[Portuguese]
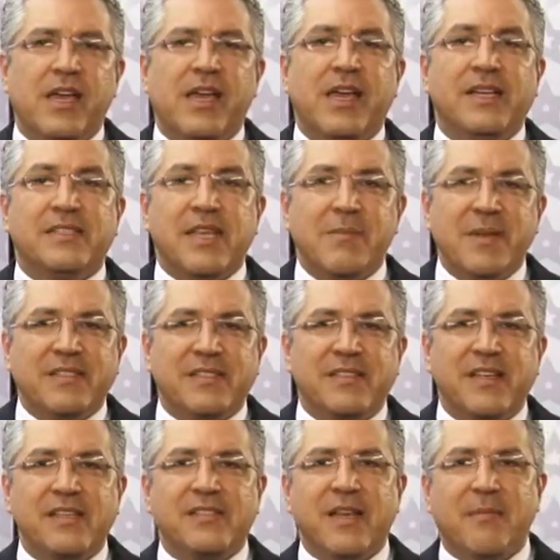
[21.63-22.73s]
recebem
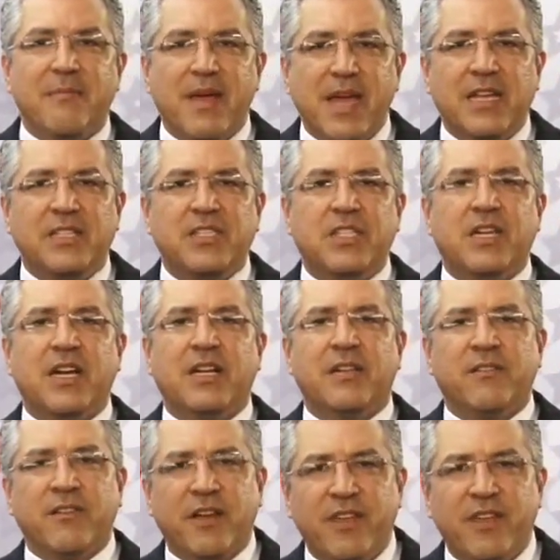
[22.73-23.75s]
assistência médica,